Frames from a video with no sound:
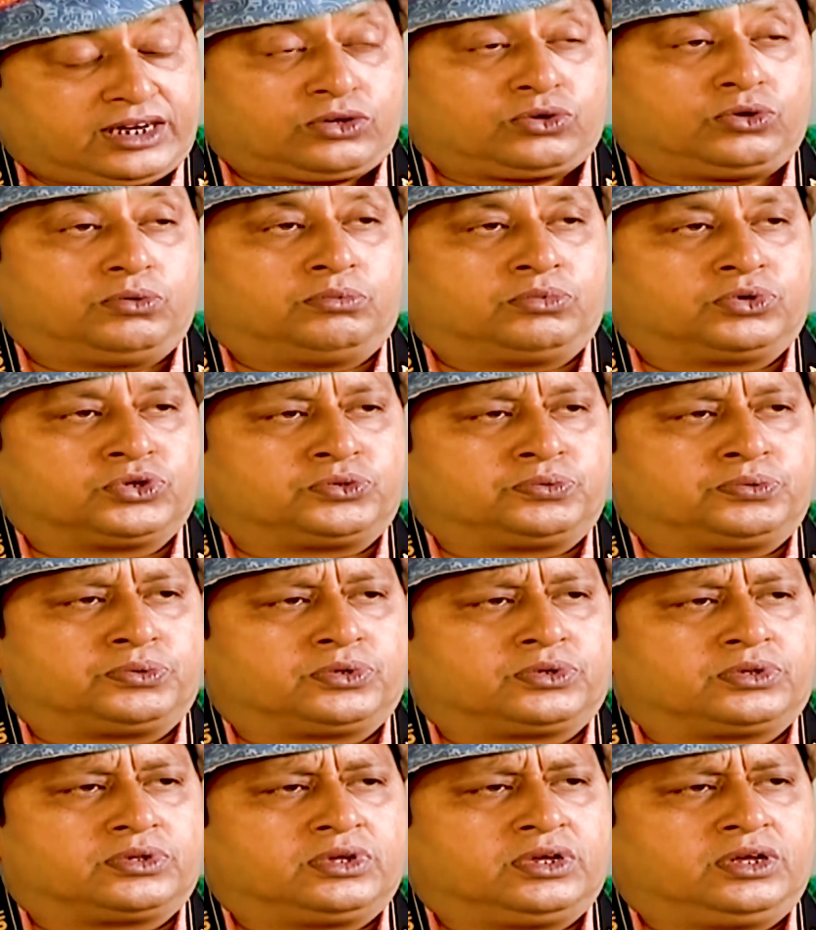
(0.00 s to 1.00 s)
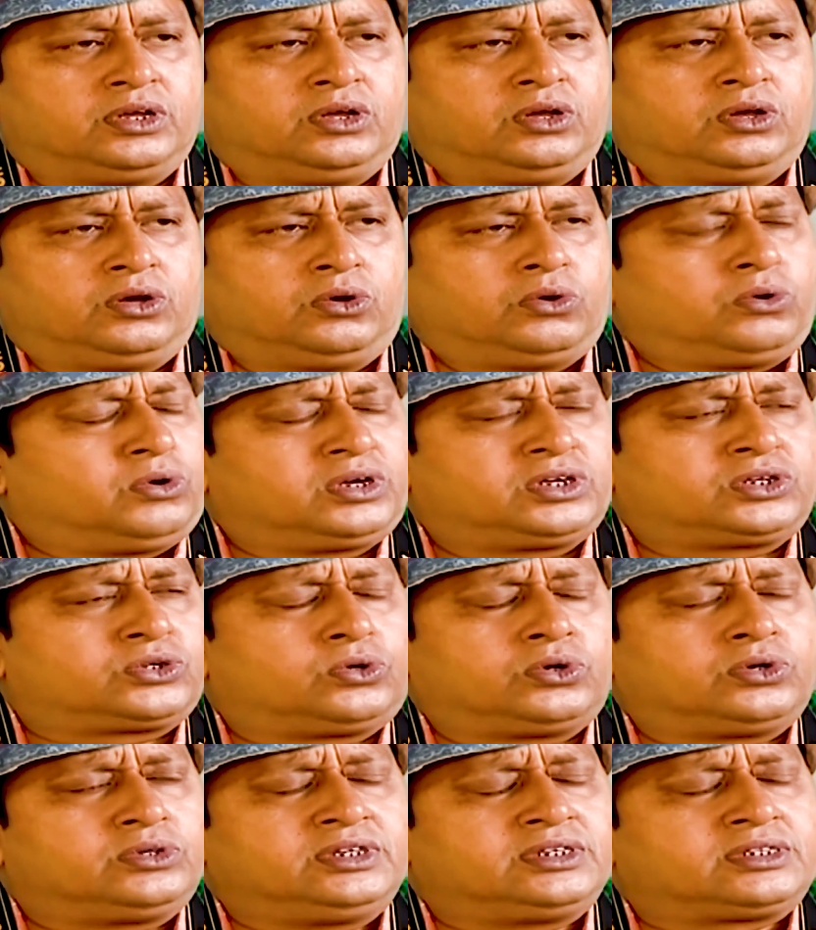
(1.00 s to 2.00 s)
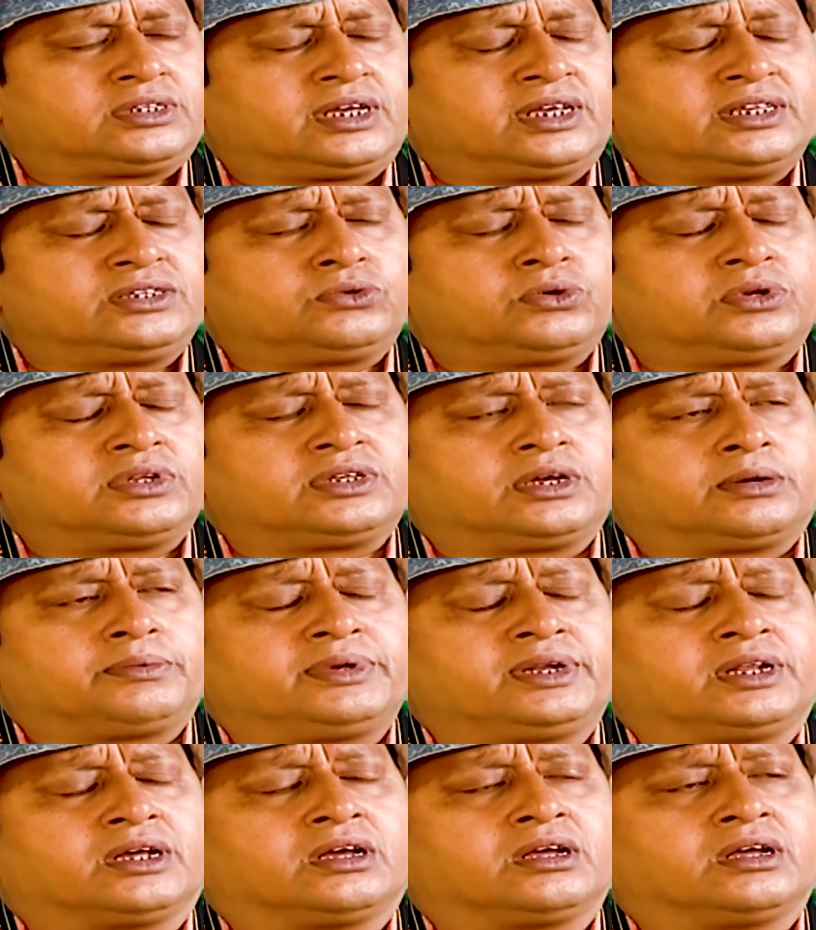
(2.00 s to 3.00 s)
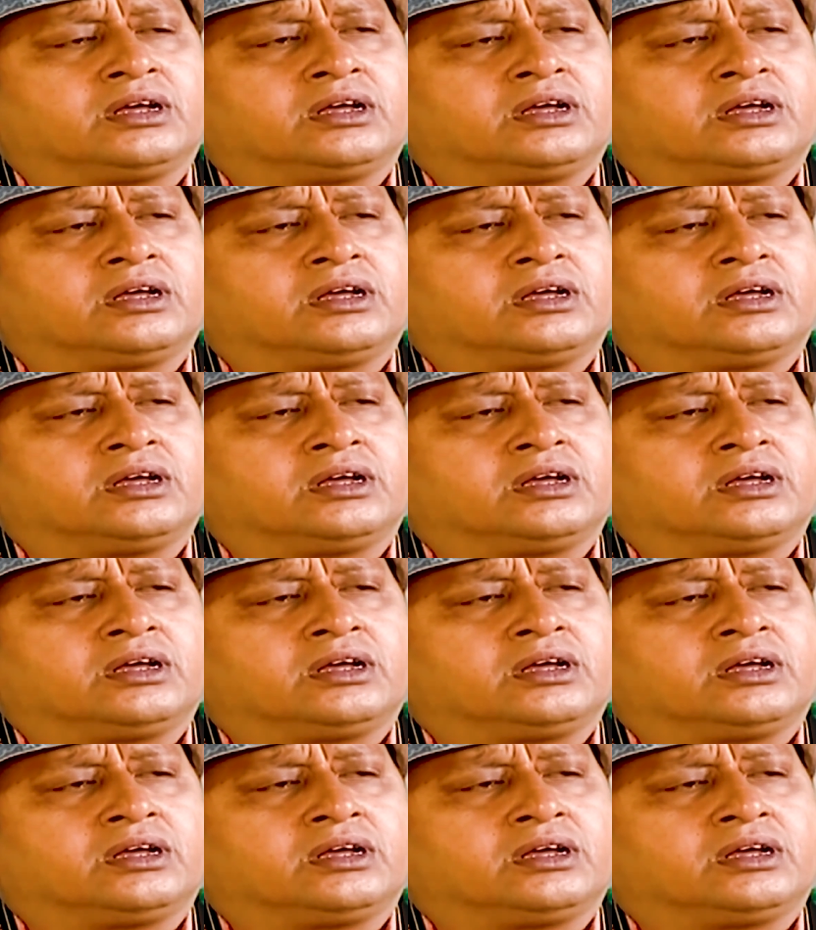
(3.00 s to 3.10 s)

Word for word: এখানে খুব মজবুত ওরে সহজে সাইজ করা যাবে না